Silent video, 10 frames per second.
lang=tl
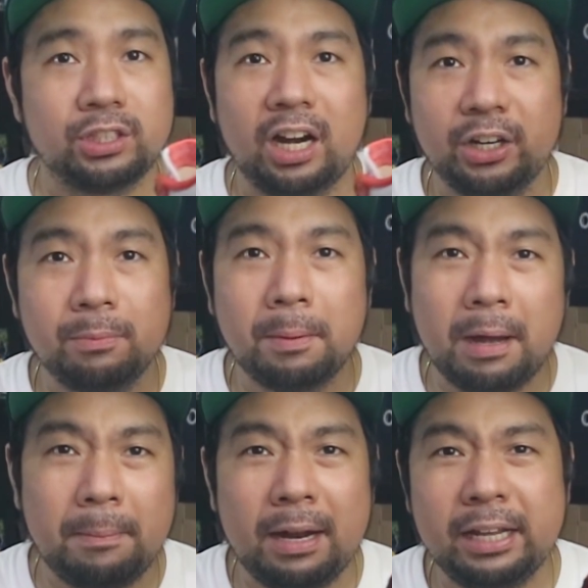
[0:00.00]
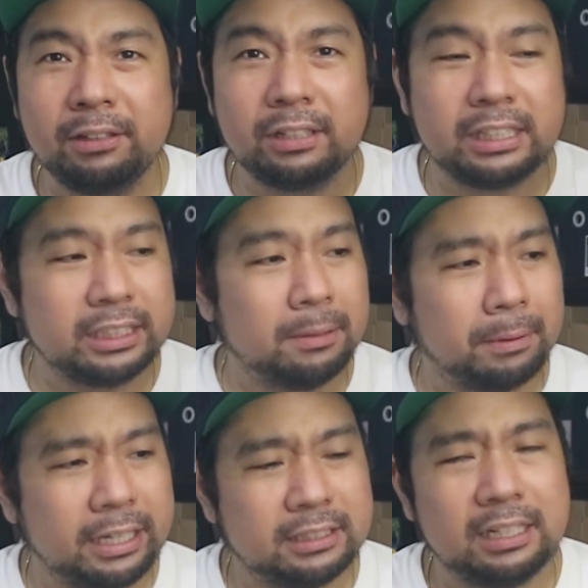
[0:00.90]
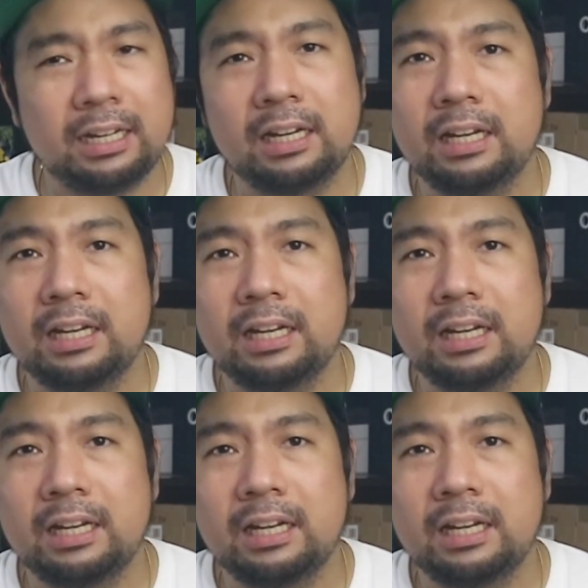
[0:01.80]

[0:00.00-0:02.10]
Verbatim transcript: So ngayon, mababala yung resale price nila.